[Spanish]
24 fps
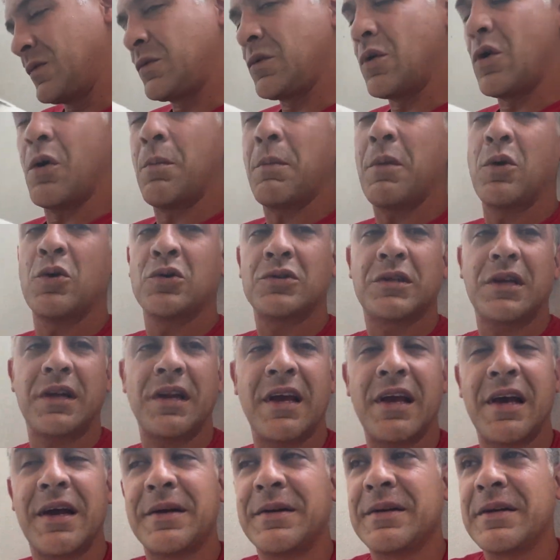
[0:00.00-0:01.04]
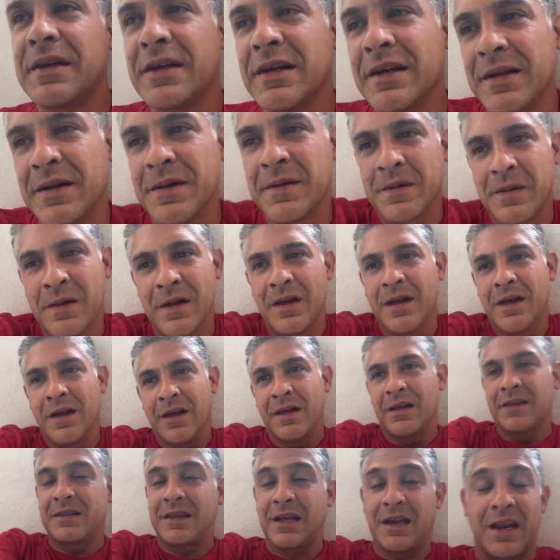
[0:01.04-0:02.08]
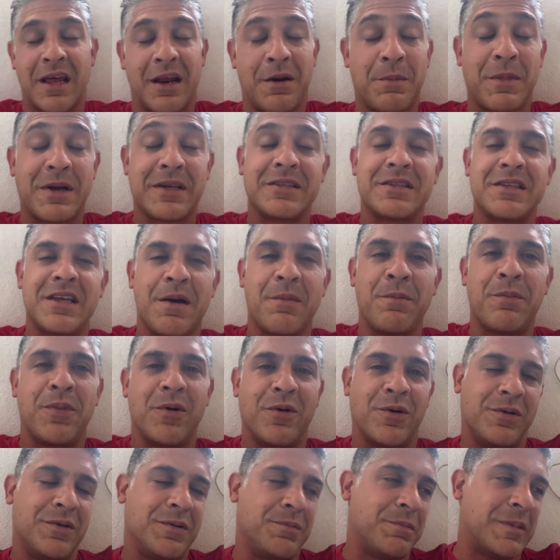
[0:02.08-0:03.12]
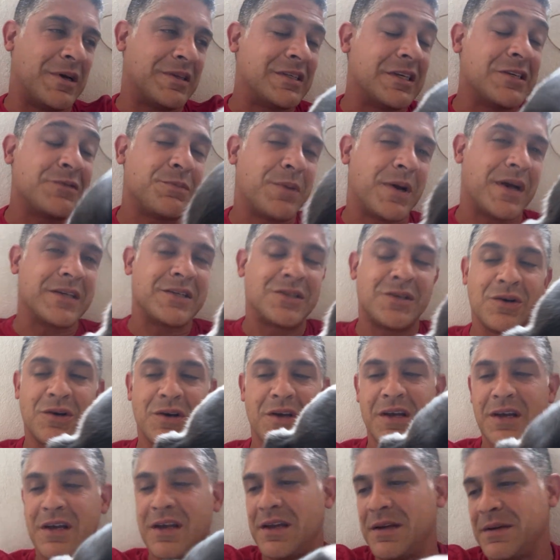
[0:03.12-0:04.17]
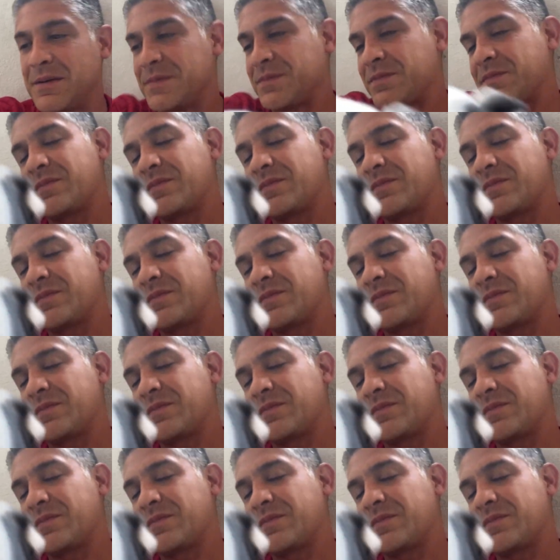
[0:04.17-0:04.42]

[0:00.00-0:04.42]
Como me gustaría tener más tiempo, más espacio y